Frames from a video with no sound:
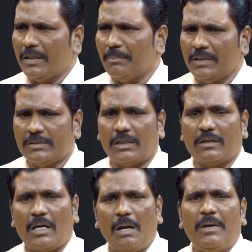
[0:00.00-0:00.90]
బాడీ పట్టించాను
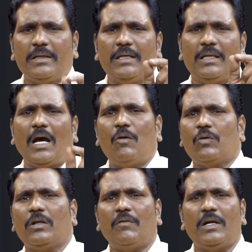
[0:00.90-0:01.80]
కాబట్టి లావ్
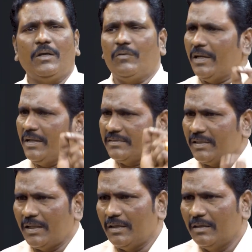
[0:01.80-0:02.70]
కొన్న వాళ్ళు ఎవరైనా
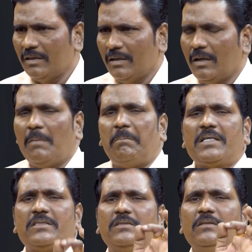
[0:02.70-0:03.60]
సరే
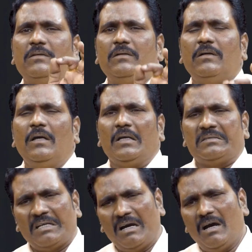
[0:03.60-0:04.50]
ఫస్ట్
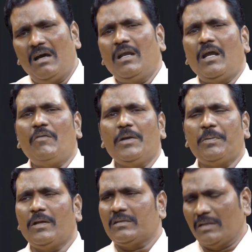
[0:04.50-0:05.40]
చాలా లావు
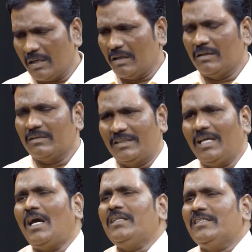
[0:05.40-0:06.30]
అయిపోయినారు నాకు
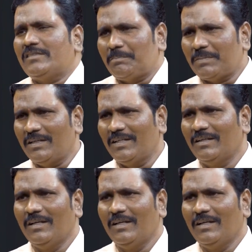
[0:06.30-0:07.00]
దీర్ఘాలు తీసి చెప్తారండి